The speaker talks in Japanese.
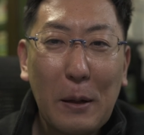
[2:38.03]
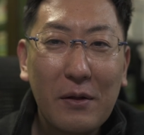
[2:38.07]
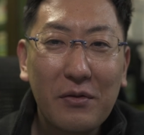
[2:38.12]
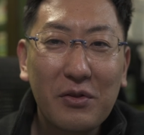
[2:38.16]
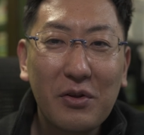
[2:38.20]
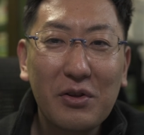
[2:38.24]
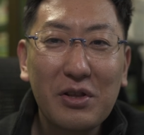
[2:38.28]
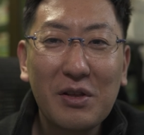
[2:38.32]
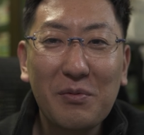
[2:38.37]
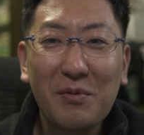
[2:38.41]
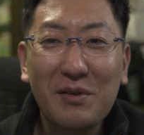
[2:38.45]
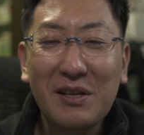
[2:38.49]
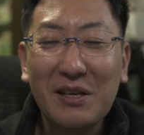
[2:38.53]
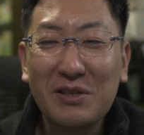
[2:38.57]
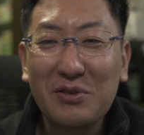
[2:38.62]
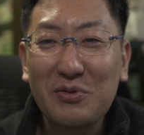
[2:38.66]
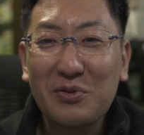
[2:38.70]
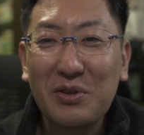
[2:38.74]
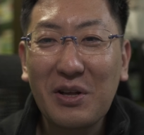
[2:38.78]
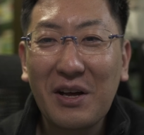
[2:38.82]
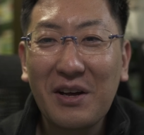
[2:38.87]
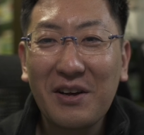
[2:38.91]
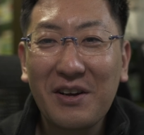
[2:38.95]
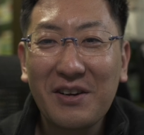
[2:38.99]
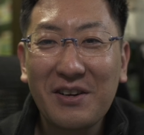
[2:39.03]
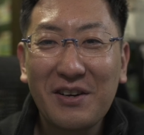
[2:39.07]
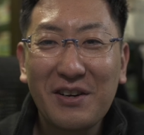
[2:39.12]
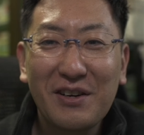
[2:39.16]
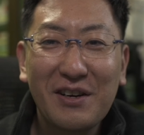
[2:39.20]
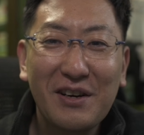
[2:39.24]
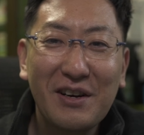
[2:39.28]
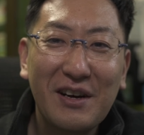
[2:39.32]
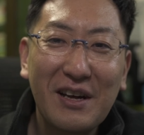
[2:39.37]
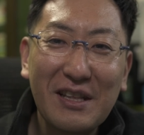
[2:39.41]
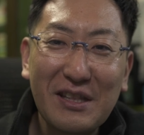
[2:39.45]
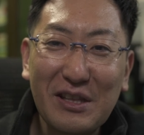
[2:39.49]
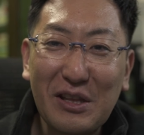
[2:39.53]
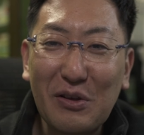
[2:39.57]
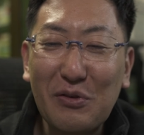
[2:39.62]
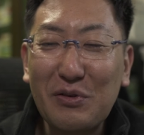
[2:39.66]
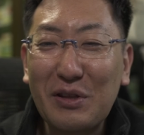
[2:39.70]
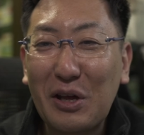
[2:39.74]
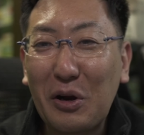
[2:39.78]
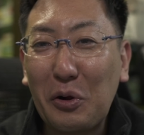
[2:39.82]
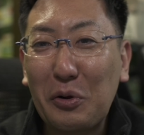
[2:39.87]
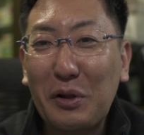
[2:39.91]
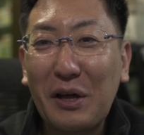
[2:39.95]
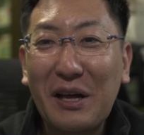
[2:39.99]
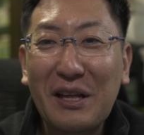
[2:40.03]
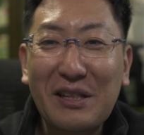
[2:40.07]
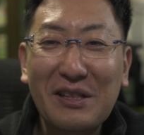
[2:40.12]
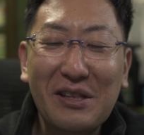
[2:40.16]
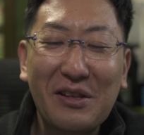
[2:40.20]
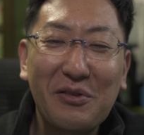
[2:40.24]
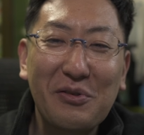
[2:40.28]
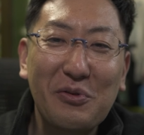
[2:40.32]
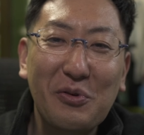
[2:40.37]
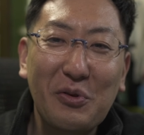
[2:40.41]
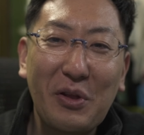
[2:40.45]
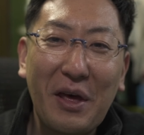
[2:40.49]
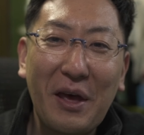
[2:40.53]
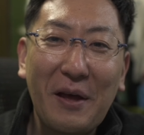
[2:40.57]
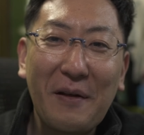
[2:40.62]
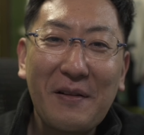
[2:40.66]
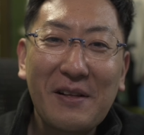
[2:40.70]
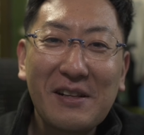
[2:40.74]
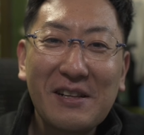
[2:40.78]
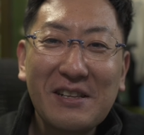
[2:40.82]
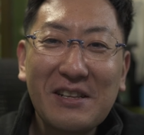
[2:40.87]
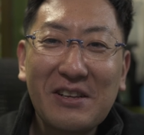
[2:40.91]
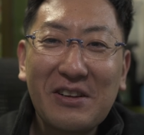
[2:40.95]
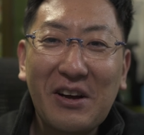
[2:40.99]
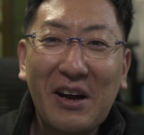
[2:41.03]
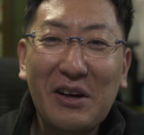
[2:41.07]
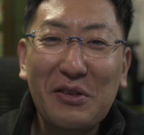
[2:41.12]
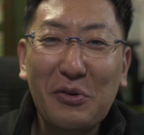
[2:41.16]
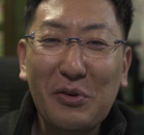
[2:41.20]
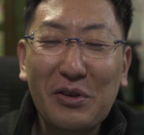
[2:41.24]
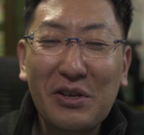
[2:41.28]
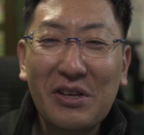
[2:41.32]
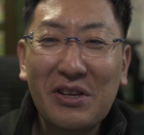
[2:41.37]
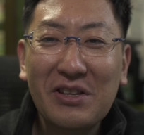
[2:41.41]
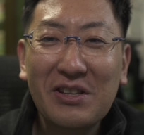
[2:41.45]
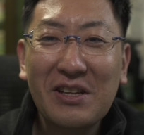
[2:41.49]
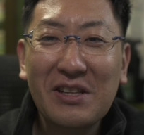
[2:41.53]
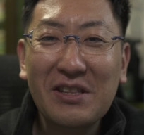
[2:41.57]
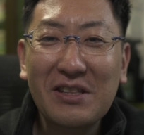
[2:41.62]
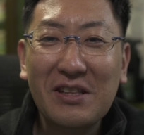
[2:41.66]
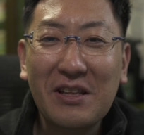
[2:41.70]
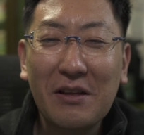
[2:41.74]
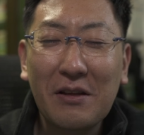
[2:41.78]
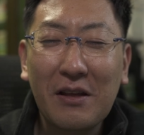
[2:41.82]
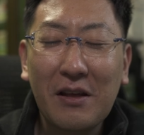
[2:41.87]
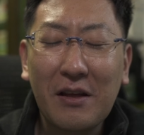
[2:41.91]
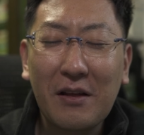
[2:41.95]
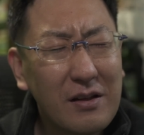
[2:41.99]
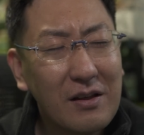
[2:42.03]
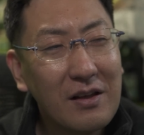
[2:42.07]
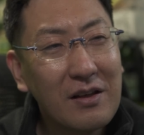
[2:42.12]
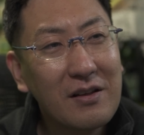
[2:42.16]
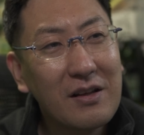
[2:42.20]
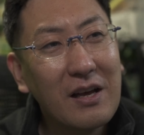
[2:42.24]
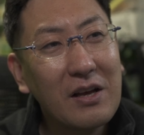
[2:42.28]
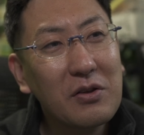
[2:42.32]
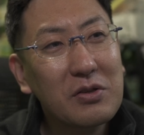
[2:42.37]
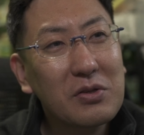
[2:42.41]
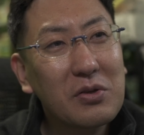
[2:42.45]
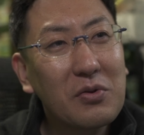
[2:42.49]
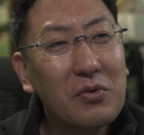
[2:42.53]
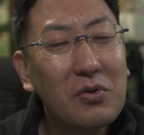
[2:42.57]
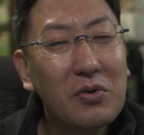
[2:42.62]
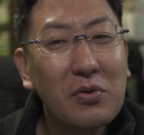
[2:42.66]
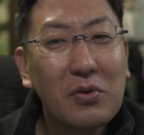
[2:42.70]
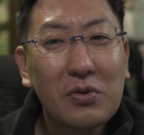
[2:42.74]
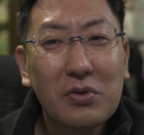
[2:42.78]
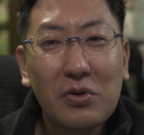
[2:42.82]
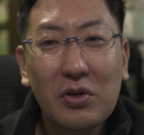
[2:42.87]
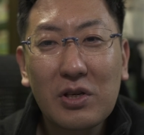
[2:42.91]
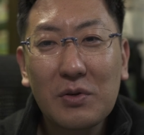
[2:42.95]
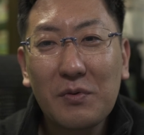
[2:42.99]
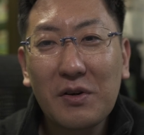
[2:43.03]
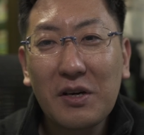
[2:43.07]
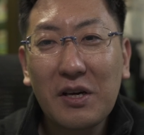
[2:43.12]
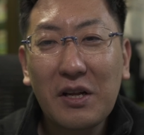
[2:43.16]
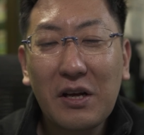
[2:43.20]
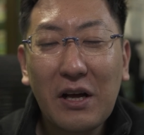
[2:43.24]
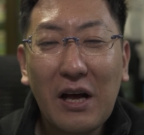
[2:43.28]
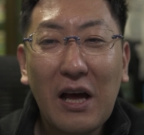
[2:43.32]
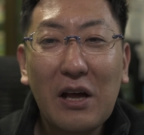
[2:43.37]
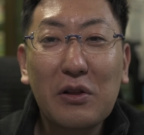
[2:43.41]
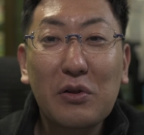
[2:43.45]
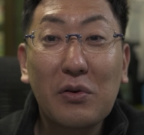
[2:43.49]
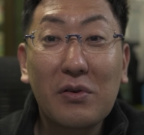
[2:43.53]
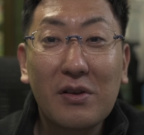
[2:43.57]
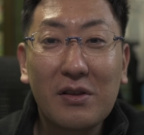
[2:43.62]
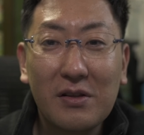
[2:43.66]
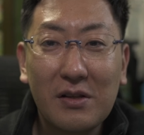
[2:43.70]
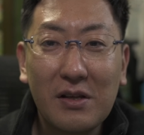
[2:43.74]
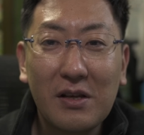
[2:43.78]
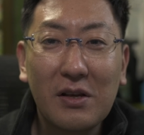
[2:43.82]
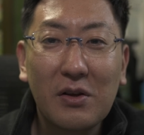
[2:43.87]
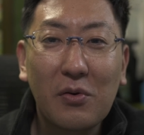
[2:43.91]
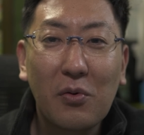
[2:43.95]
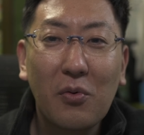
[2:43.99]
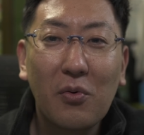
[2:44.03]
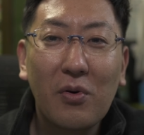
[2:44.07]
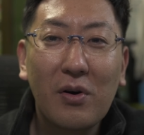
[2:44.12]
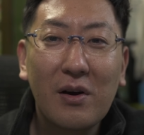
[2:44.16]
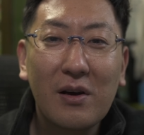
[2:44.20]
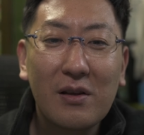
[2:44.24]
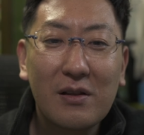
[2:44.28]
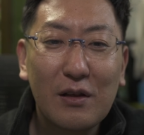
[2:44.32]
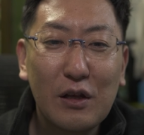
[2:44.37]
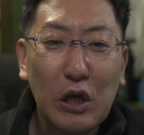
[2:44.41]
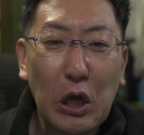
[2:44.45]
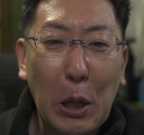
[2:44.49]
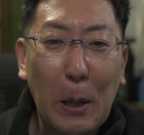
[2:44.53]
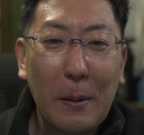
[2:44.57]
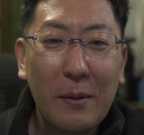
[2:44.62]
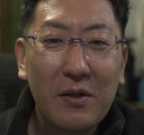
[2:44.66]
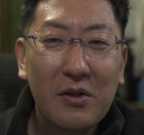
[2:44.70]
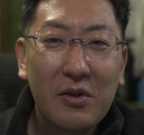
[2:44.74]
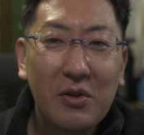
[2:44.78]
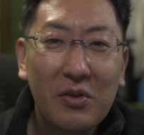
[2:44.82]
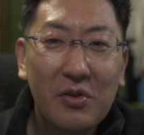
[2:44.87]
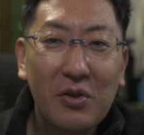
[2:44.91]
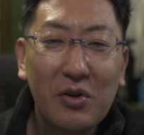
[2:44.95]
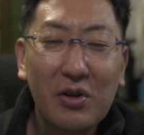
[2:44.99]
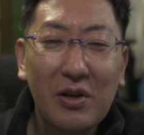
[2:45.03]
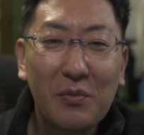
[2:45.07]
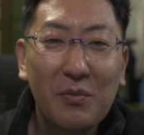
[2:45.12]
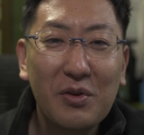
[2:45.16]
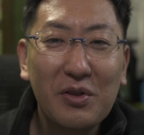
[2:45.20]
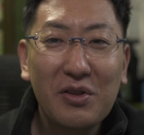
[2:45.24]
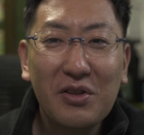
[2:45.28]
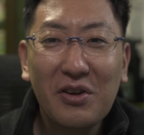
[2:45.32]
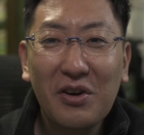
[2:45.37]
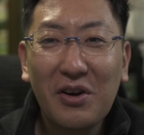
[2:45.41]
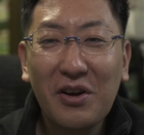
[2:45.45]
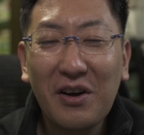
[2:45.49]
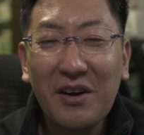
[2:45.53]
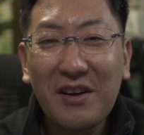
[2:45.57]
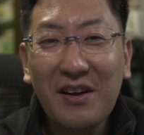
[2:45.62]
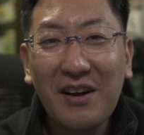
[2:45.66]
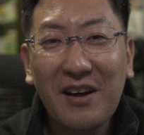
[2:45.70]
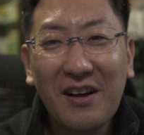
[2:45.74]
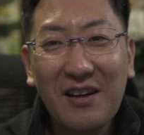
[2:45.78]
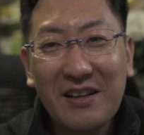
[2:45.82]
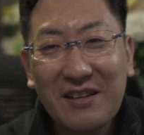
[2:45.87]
なんでみんなそんなはははハって言うんだろうなっていうので、あの気になって、一回その職場から帰るときに後輩に、なんかみんな、